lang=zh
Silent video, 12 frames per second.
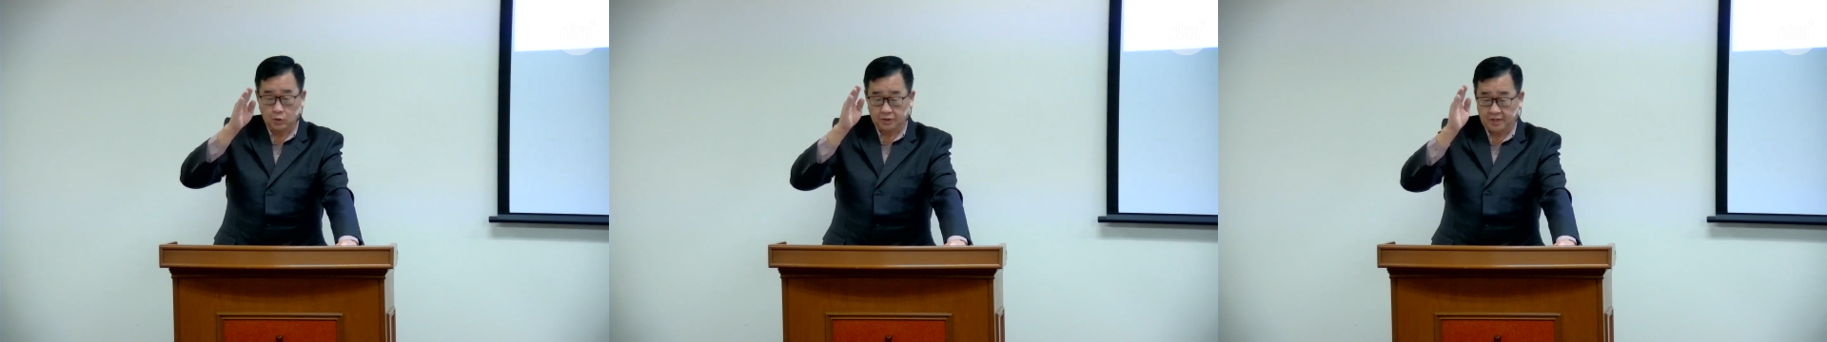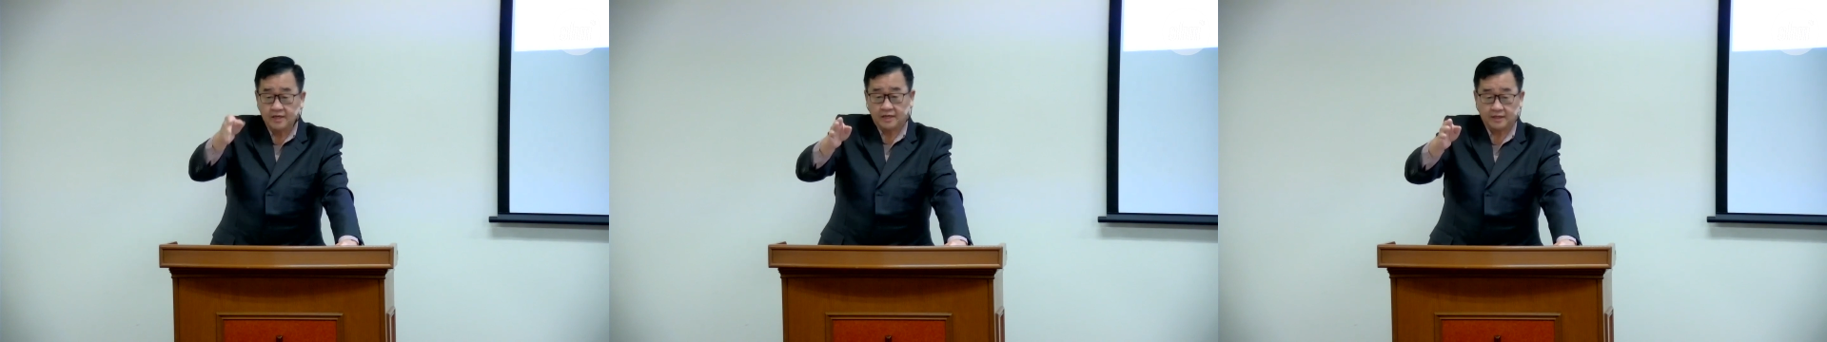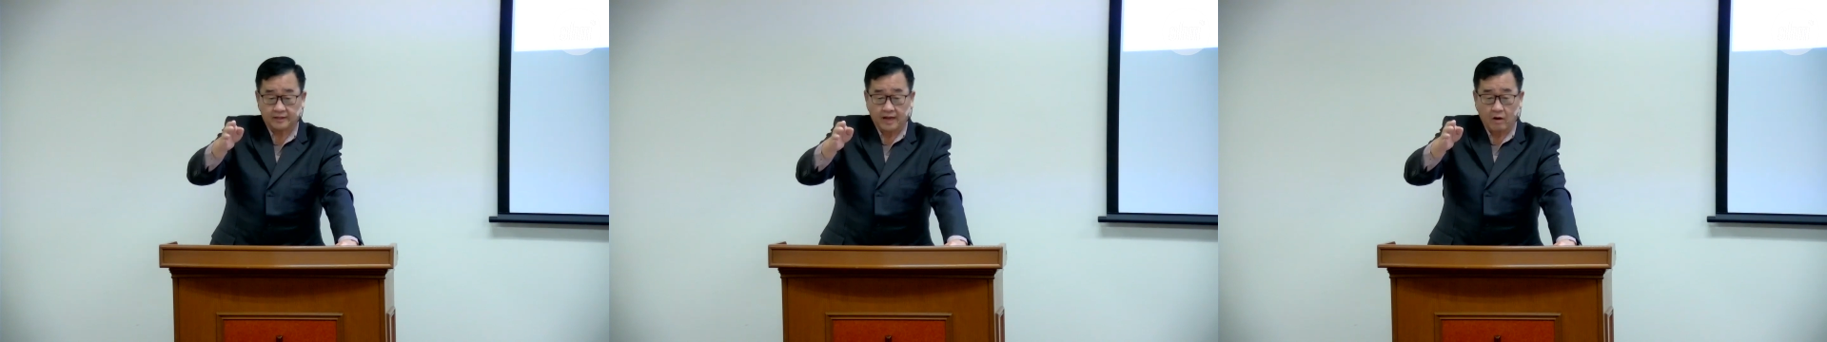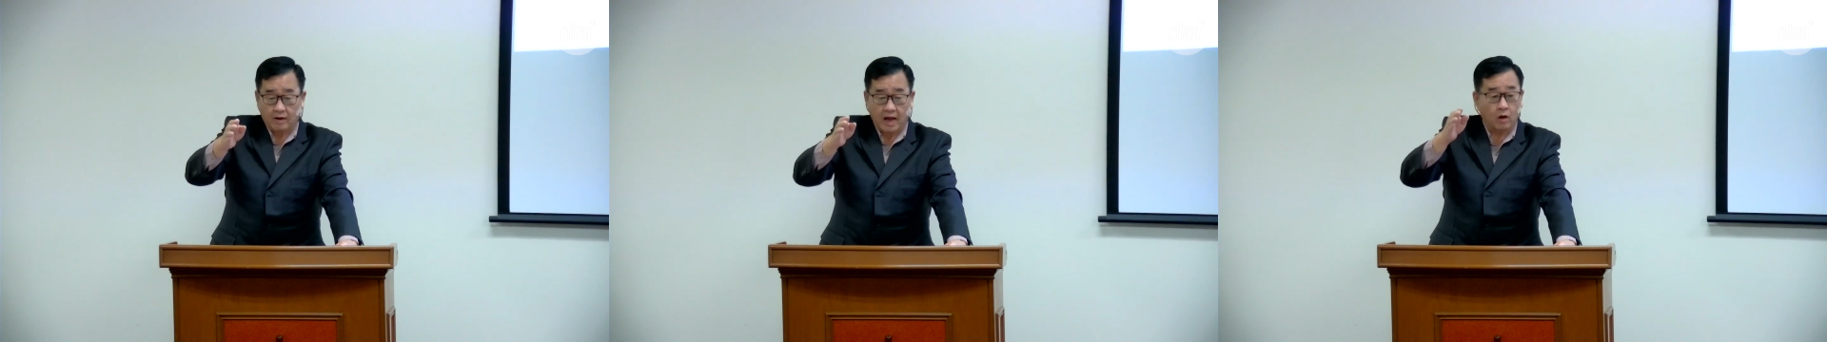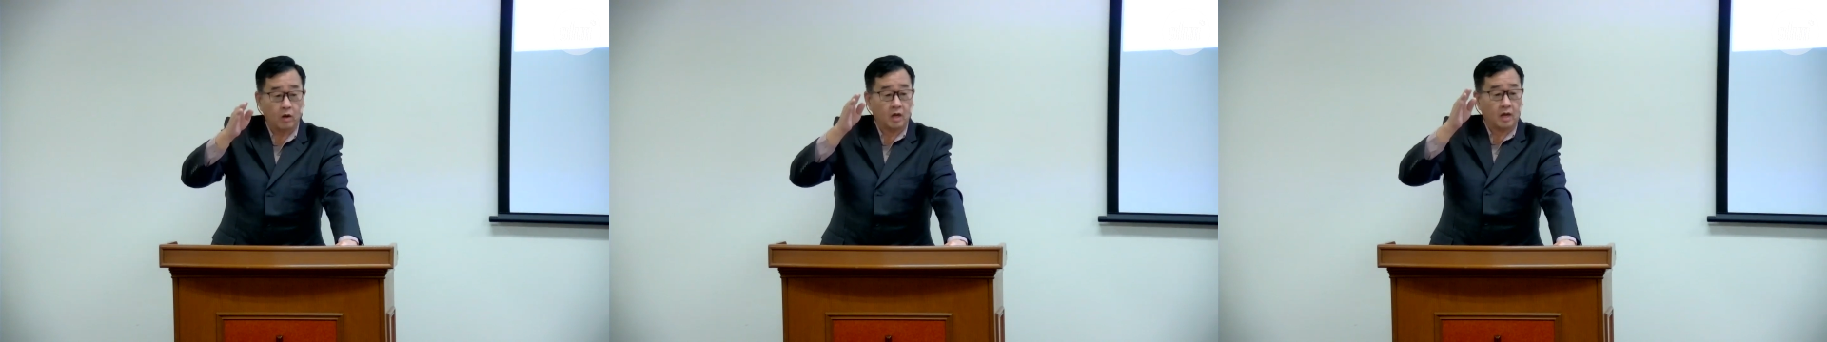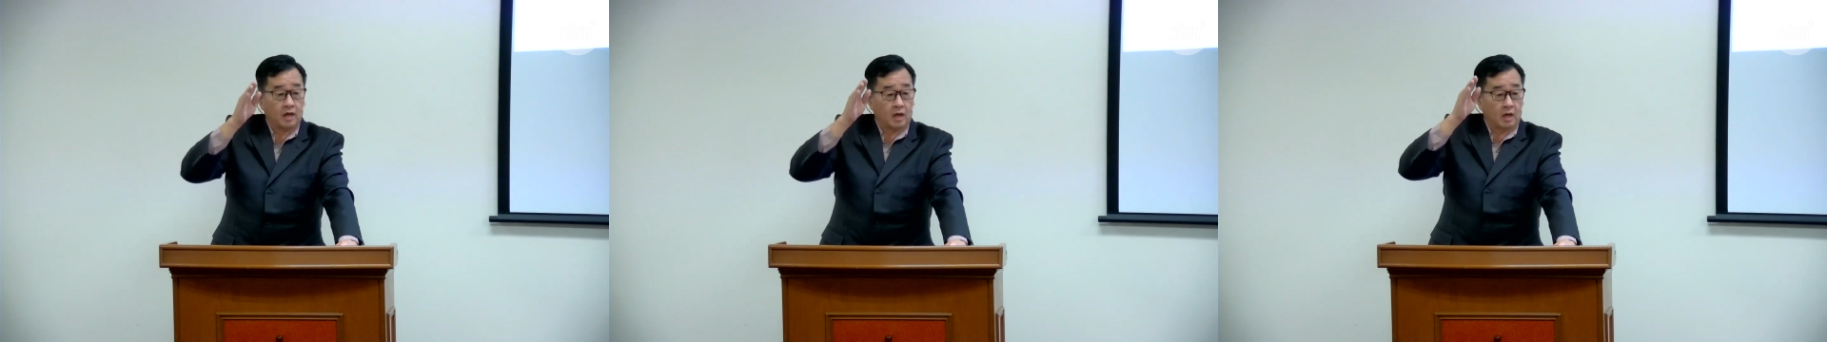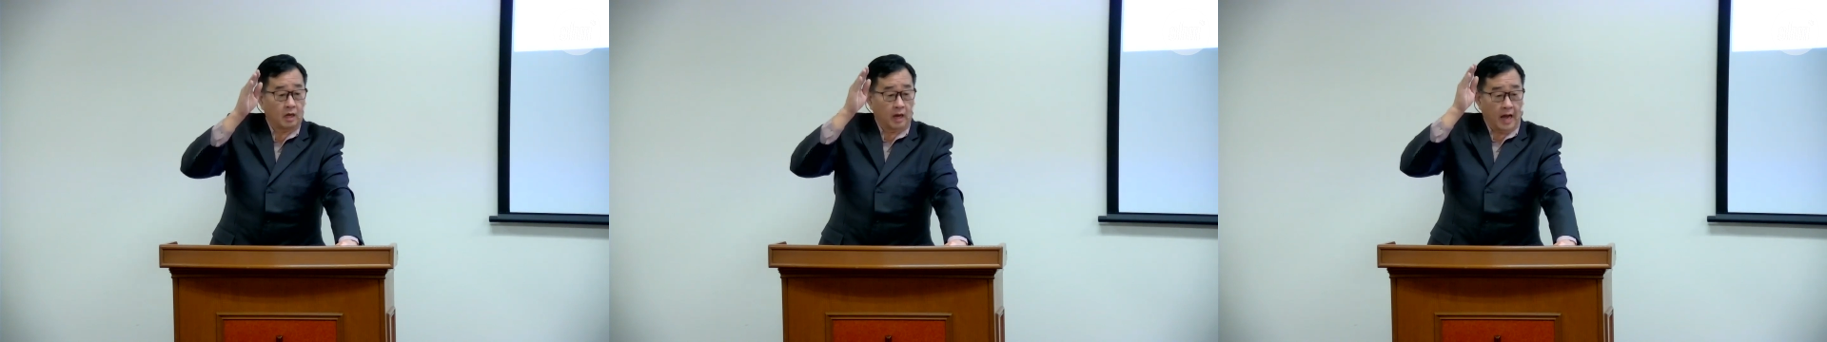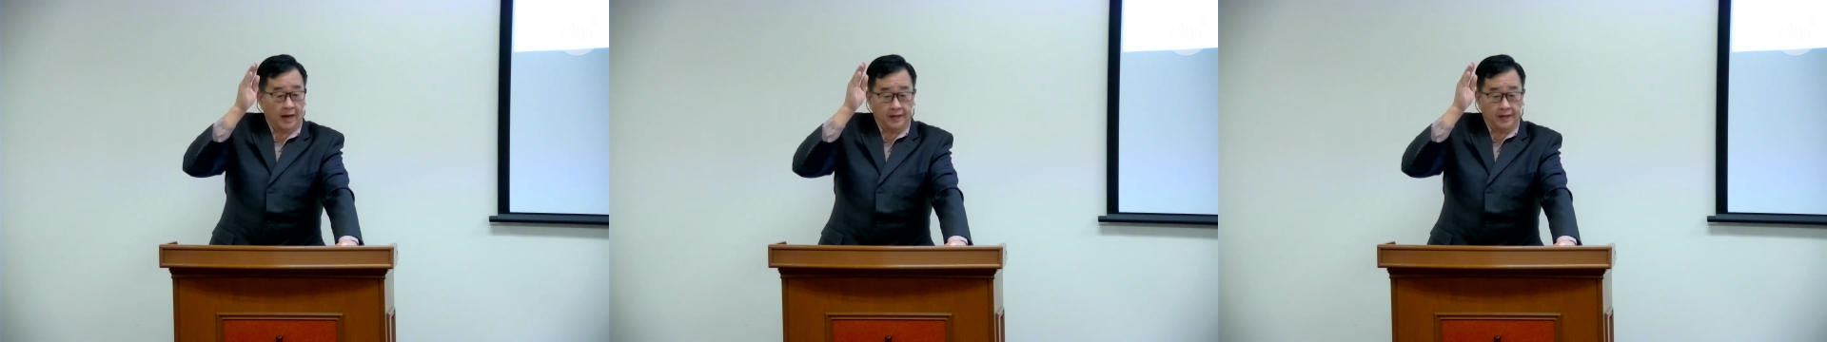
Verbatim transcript: 听你的祷告啊？